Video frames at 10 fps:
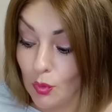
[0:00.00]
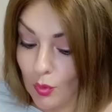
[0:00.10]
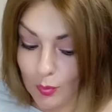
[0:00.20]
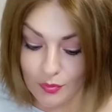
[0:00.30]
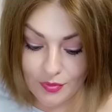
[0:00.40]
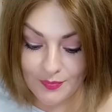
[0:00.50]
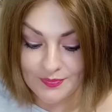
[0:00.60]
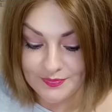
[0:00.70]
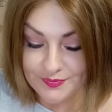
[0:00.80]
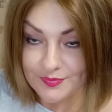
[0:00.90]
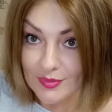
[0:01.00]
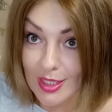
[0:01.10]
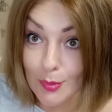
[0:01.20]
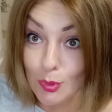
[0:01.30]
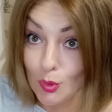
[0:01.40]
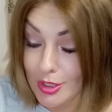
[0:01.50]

обувь, много